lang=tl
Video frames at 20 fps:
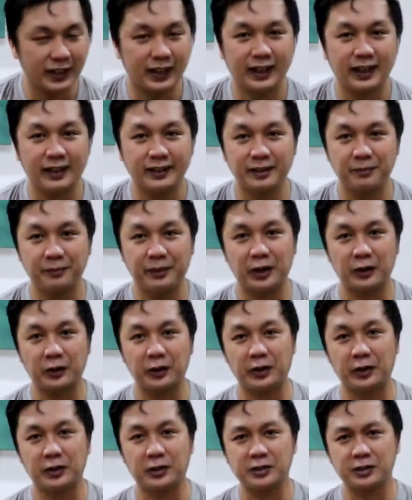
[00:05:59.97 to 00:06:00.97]
na, na
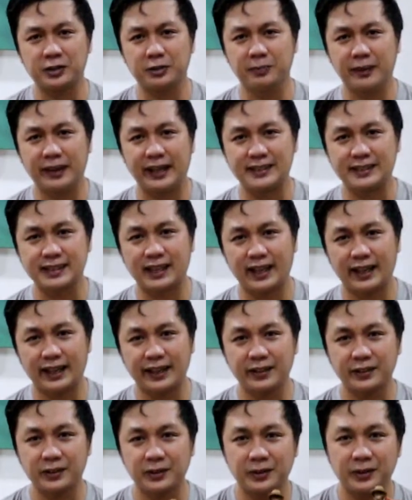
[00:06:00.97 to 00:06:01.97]
meron ako. So, bigay sa
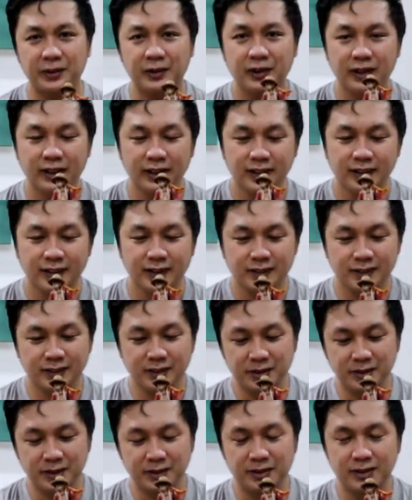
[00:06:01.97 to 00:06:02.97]
akin to
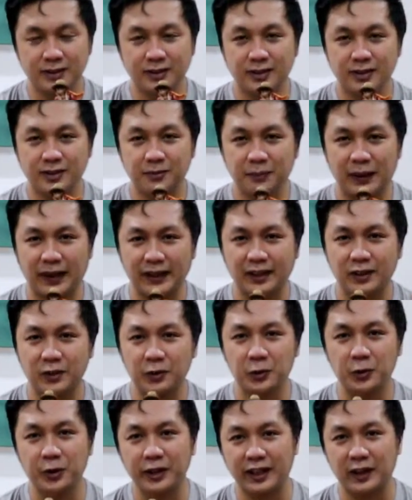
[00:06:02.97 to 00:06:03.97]
nung parang
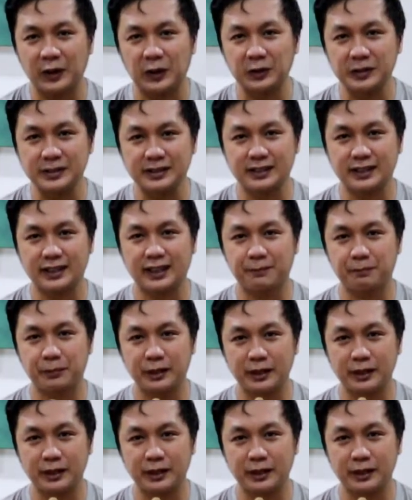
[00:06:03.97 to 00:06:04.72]
kuya ko dun sa